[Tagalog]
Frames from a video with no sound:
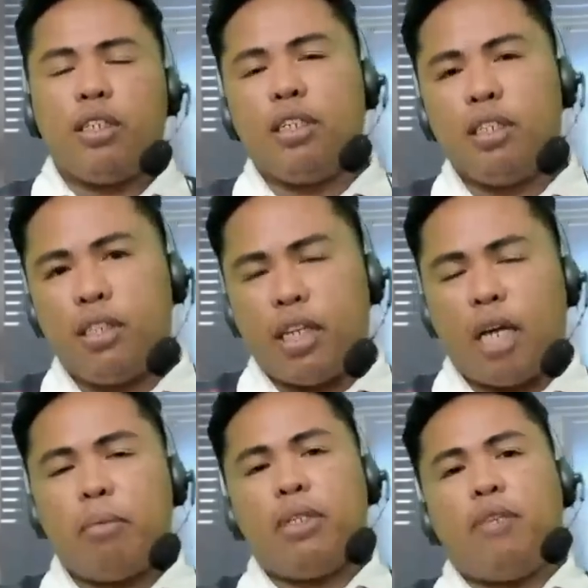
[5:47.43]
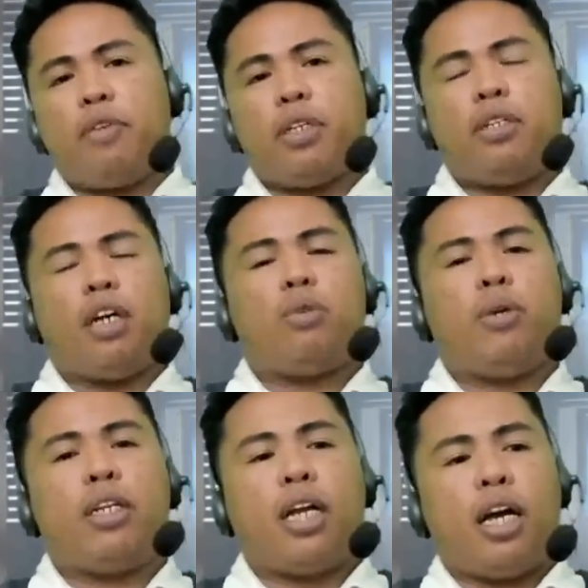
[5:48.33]
eh, sinabi ni Father
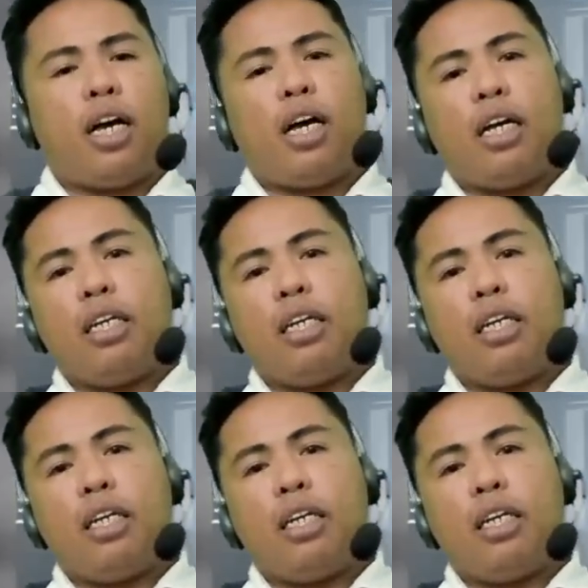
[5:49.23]
Darwin na